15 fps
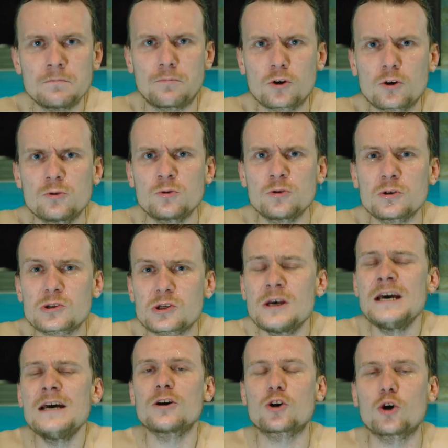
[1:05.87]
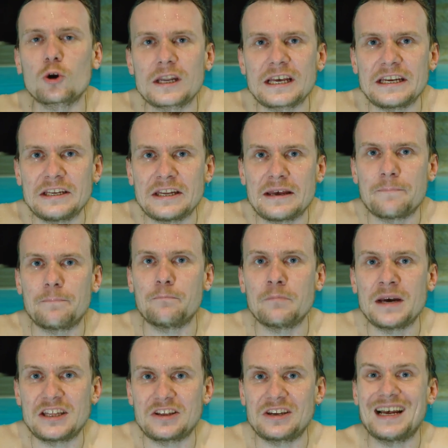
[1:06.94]
pokonując kolejne
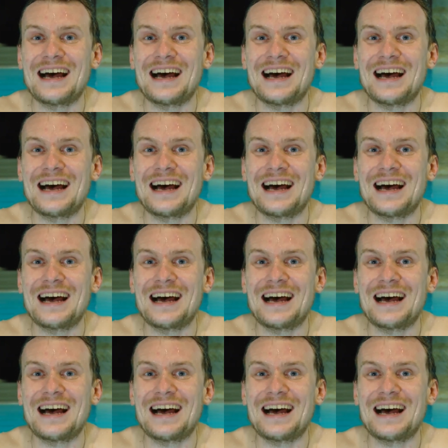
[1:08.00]
metry,